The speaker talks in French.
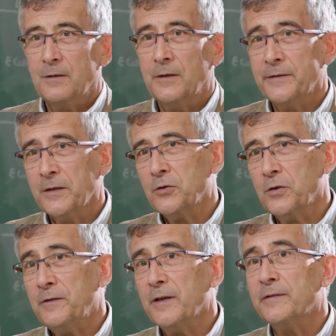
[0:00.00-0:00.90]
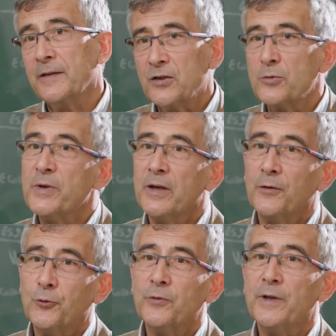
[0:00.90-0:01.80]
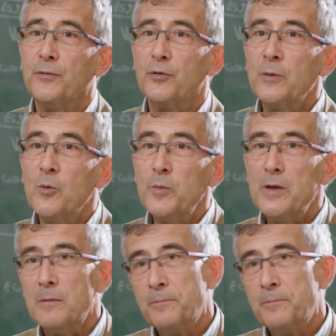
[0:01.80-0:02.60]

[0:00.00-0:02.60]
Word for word: La 5G, c'est la cinquième génération de téléphonie mobile.